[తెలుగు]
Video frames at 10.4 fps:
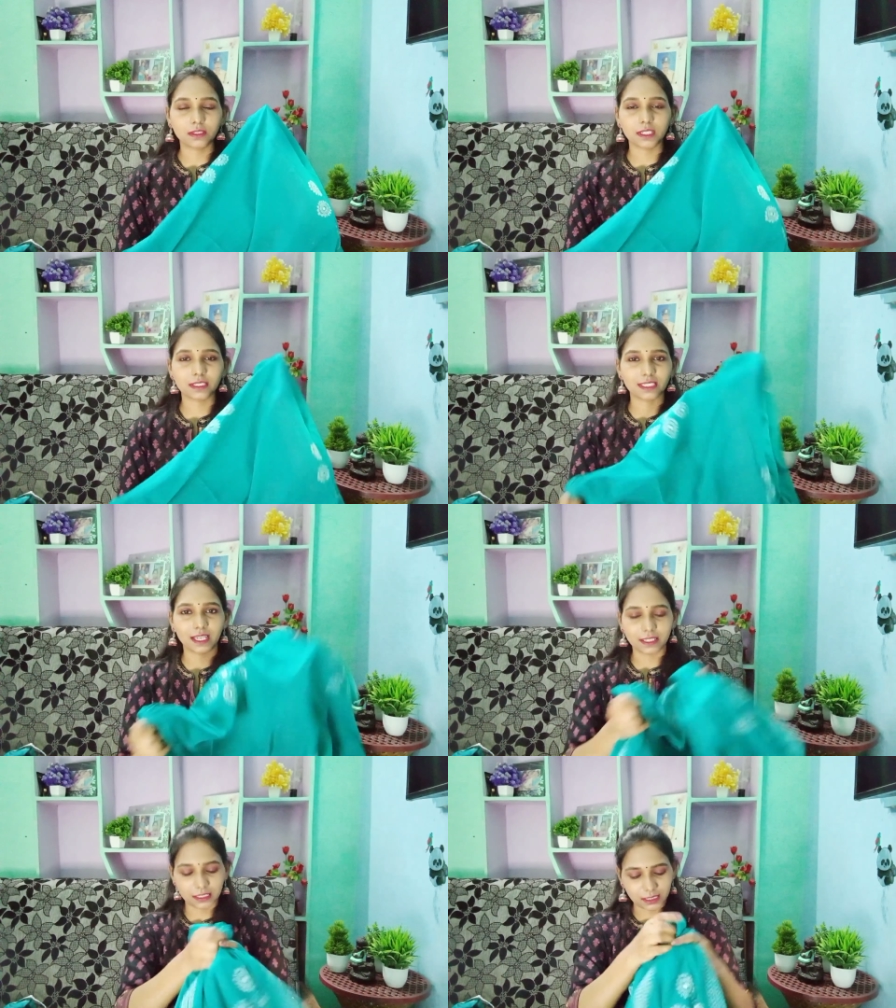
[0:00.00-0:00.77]
మాత్రం నాకు
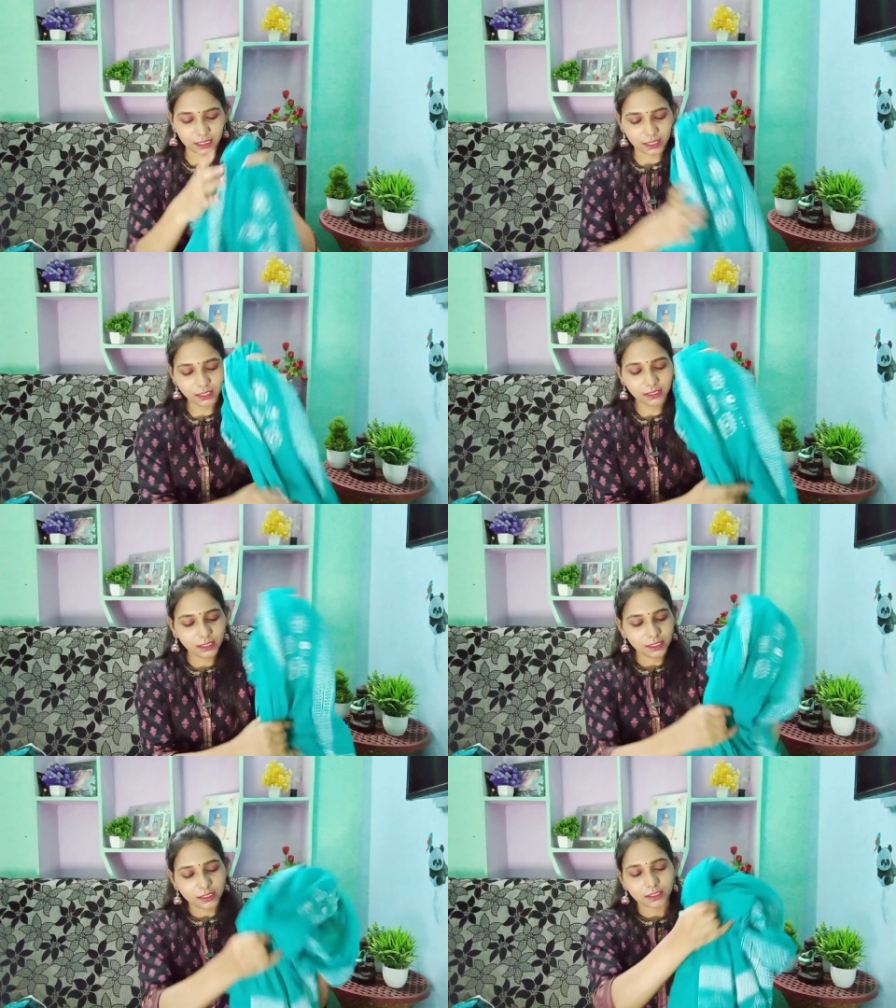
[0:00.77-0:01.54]
చాలా నచ్చింది
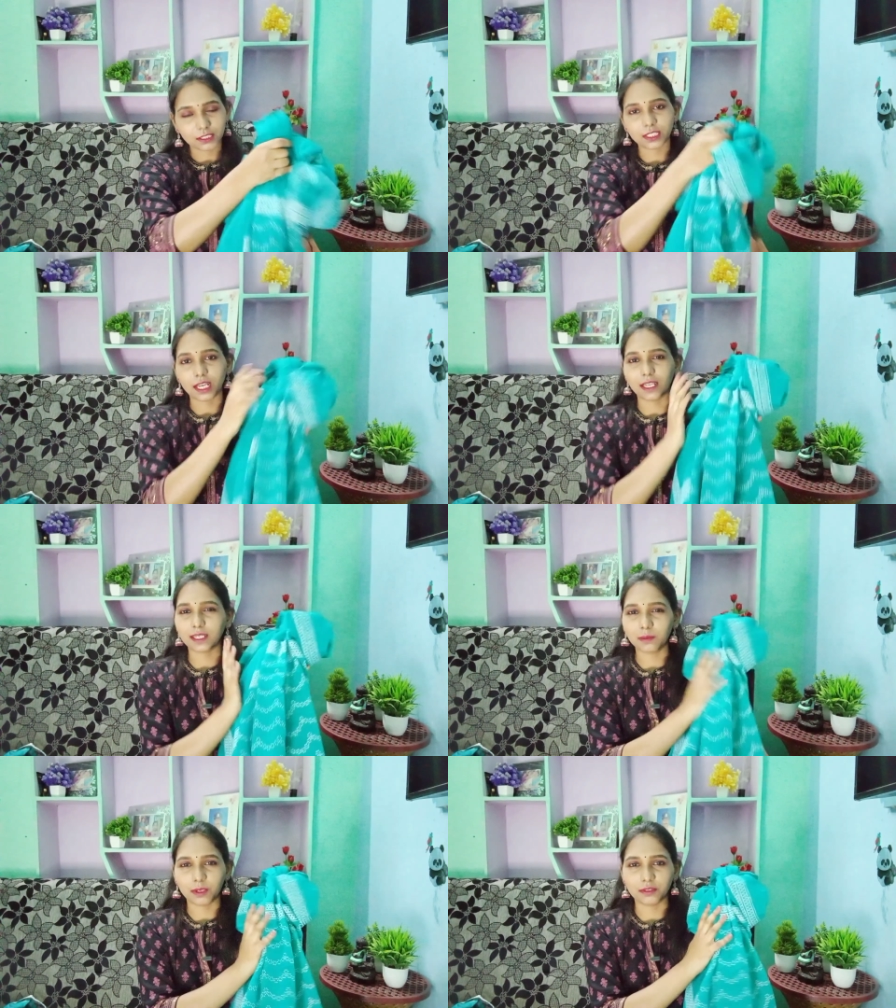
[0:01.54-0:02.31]
సో
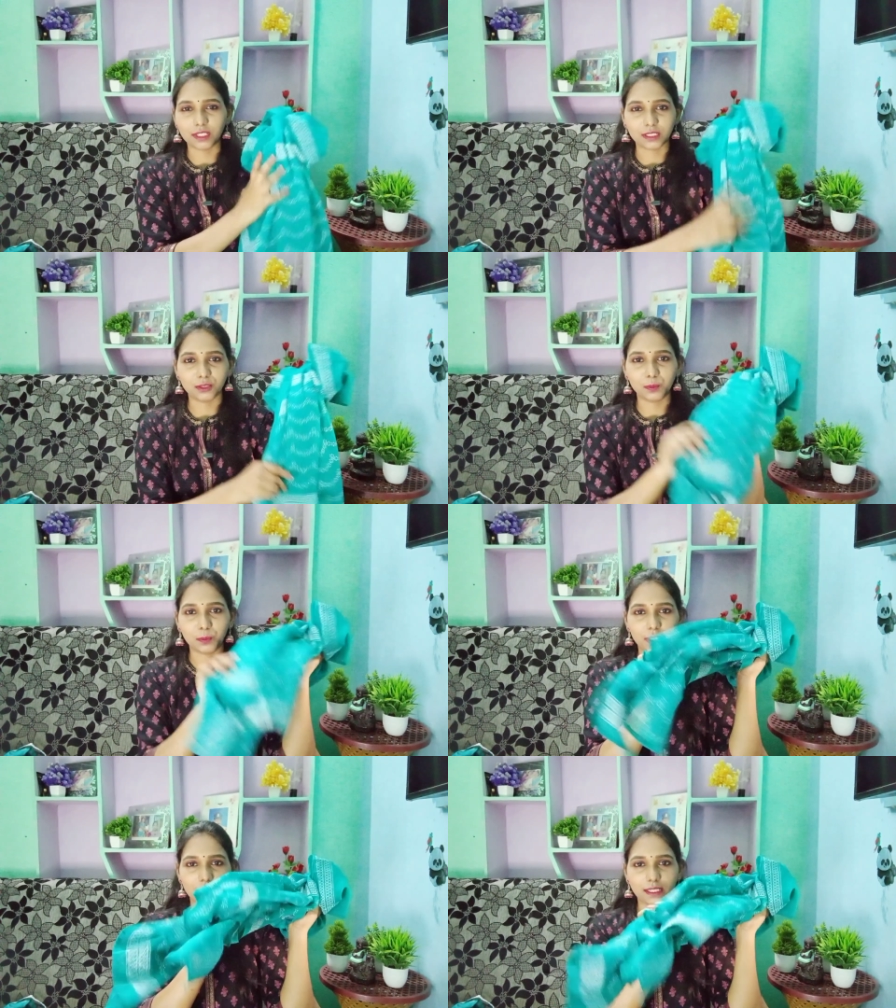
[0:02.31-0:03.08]
చాలా బాగుండింది
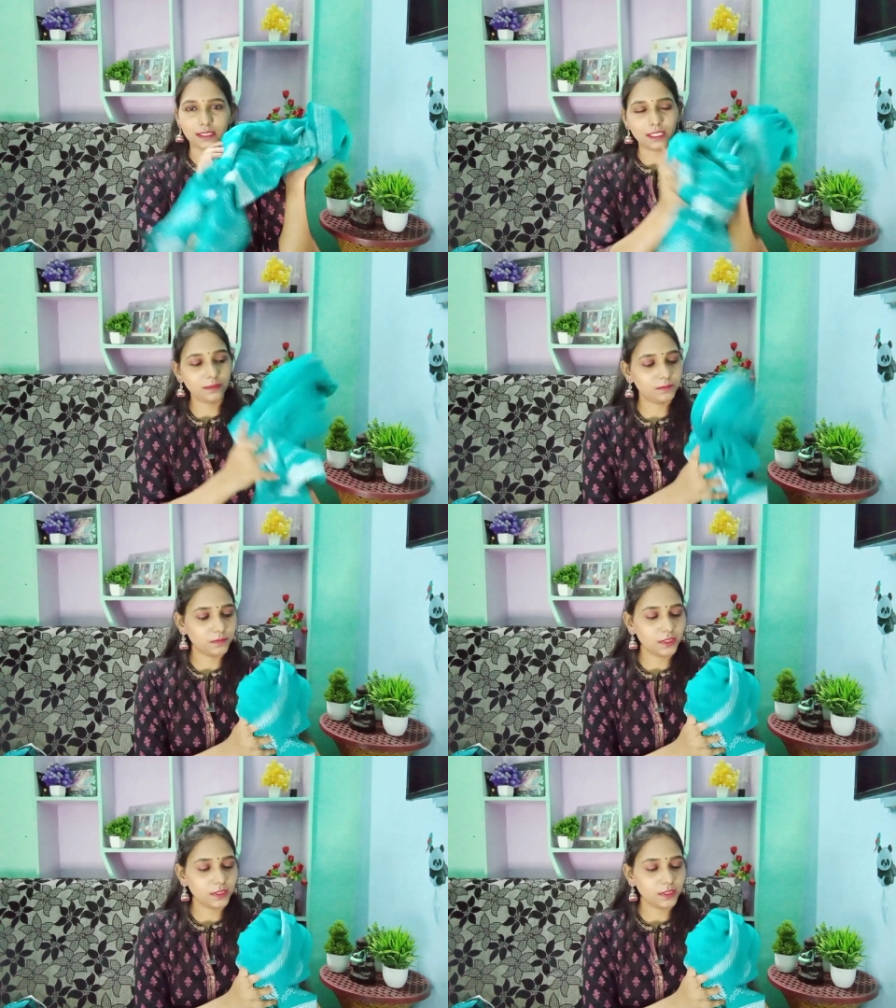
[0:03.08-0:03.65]
దుప్పట అయితే